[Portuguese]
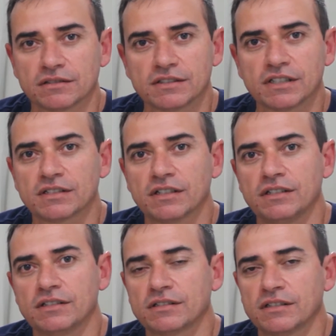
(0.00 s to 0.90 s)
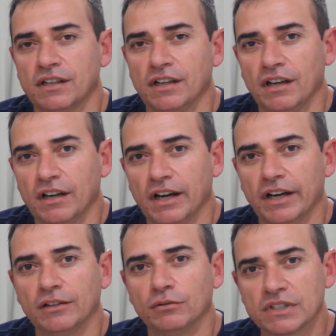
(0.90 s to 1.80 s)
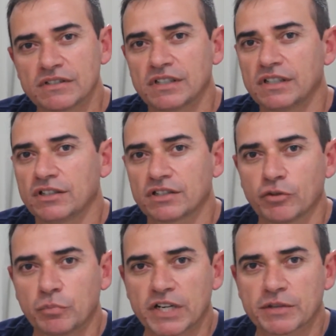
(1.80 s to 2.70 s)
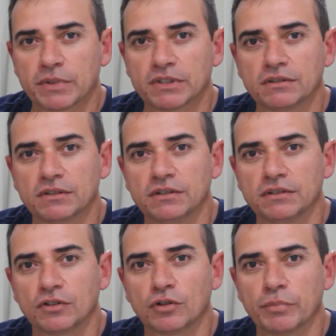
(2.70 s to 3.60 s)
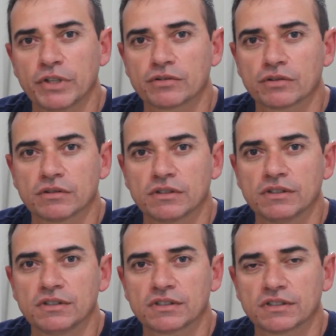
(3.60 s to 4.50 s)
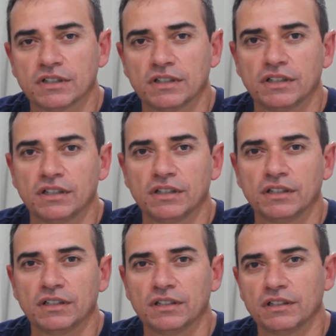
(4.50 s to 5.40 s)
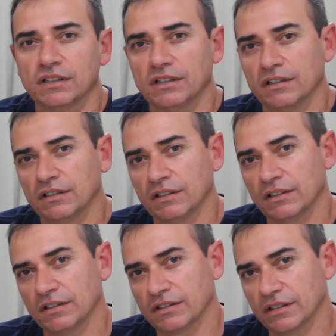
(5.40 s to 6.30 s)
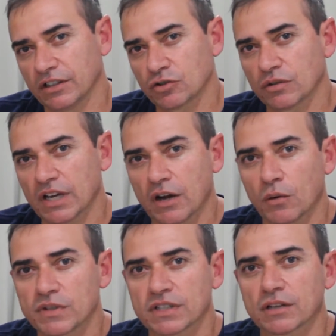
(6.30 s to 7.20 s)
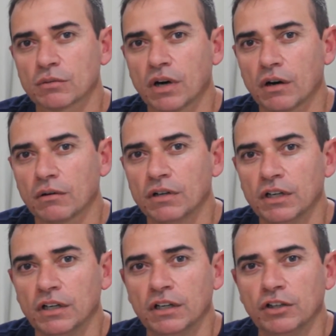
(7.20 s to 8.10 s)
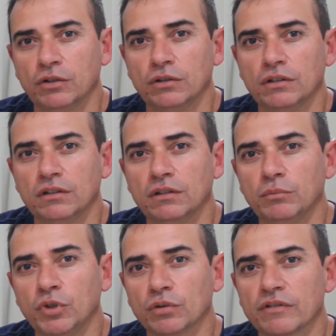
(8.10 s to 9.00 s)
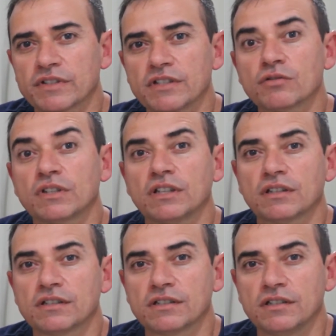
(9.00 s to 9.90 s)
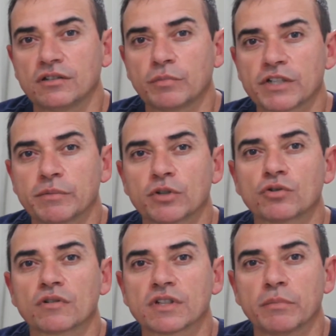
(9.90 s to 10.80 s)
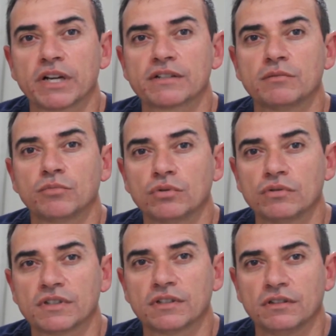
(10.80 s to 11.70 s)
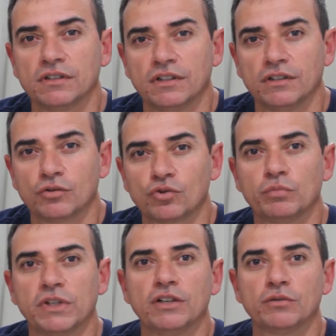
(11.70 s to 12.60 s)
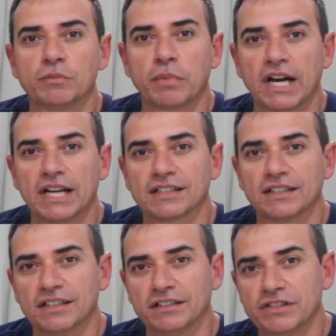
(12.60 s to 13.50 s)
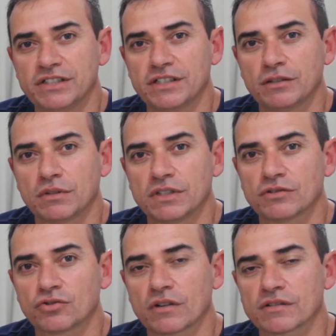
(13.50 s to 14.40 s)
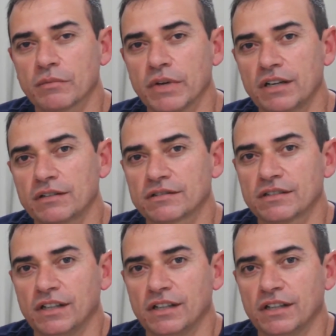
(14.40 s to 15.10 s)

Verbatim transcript: 16. Aí no ano seguinte já fui participando de, de competições é, é, regional, estadual. Em 1985 participei dos Jogos Abertos em Brusque, jubileu de prata, né? 25 anos dos Jogos Abertos.